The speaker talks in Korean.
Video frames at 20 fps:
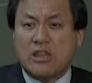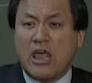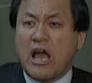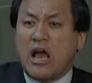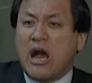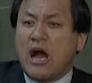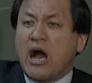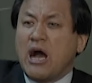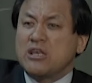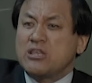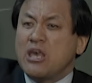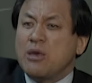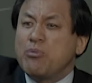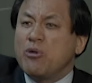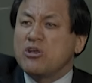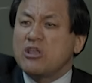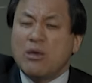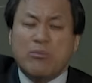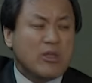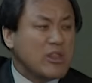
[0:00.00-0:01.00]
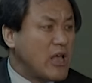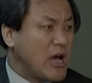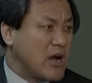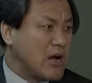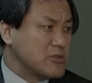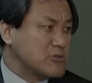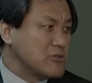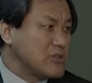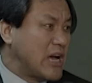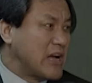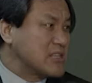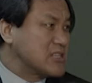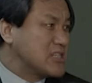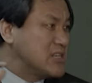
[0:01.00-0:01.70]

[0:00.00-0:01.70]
내가 새벽 예배 나와가지고 나